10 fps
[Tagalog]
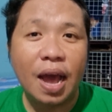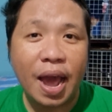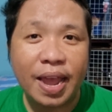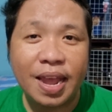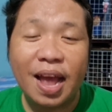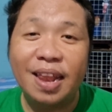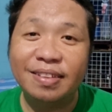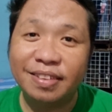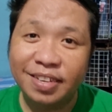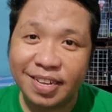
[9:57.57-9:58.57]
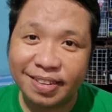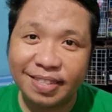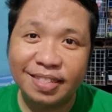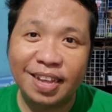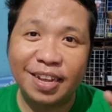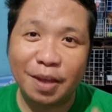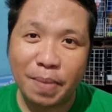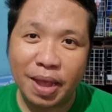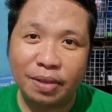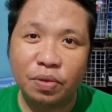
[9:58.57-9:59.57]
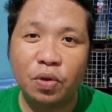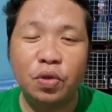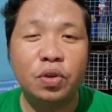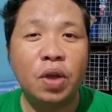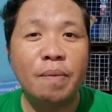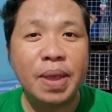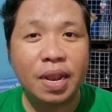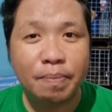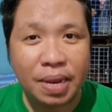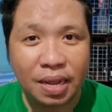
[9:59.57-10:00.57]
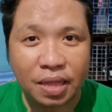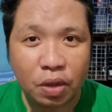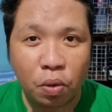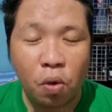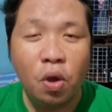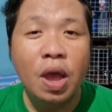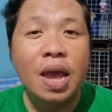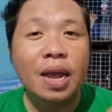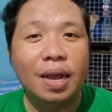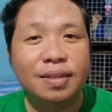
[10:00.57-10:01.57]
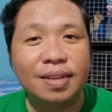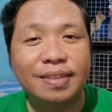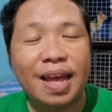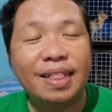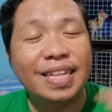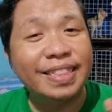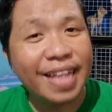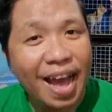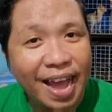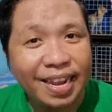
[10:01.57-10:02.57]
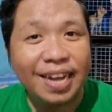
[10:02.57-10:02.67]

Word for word: ay alas 10 ng gabi. So, yun yung availability ko. Kasi sa tindahan